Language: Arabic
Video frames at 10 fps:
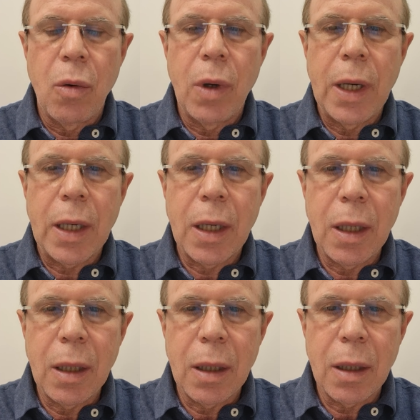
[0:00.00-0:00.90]

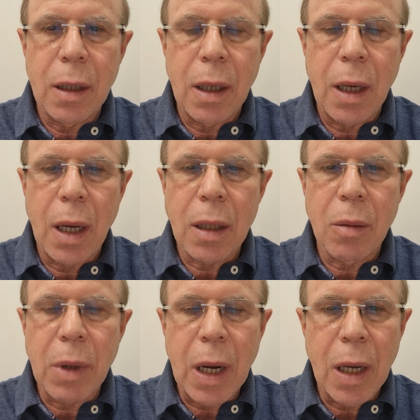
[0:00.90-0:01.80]
ولكن هاد
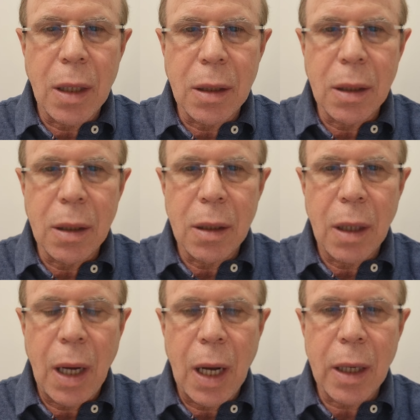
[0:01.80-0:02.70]
المرأة هادي
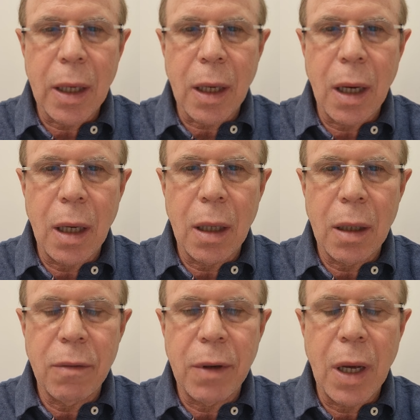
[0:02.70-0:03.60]
حقيقة
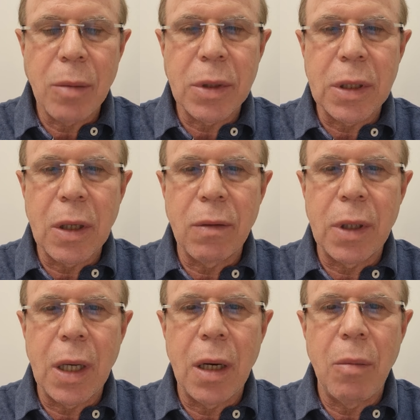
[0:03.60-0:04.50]
فيها بزاف
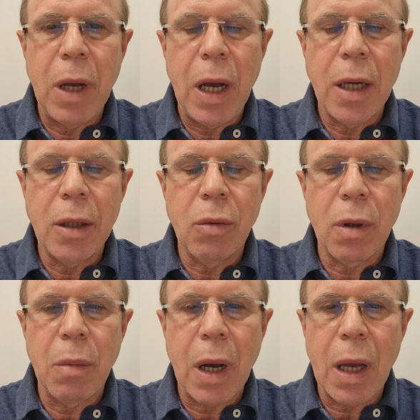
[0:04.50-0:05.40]
ديال المعاني
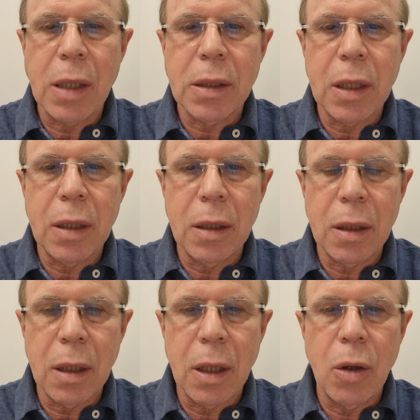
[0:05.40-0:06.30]
والمقاصد
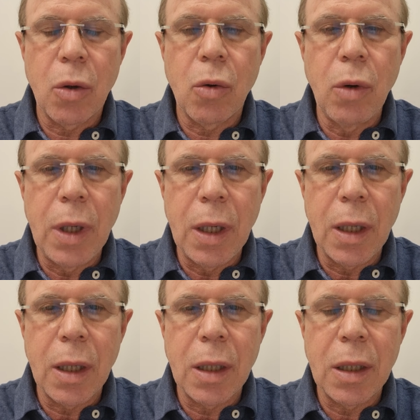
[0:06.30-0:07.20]
لكل
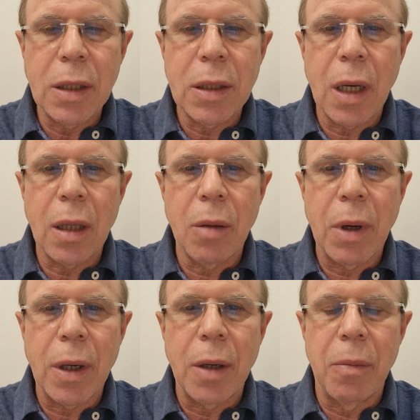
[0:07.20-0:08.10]
النساء
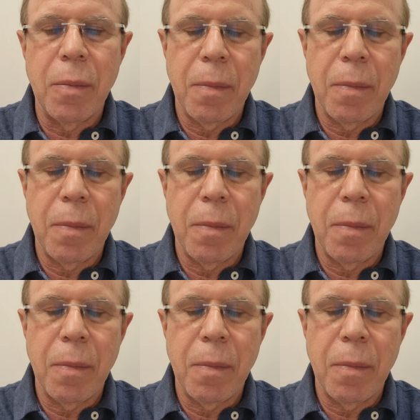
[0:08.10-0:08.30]
المغرب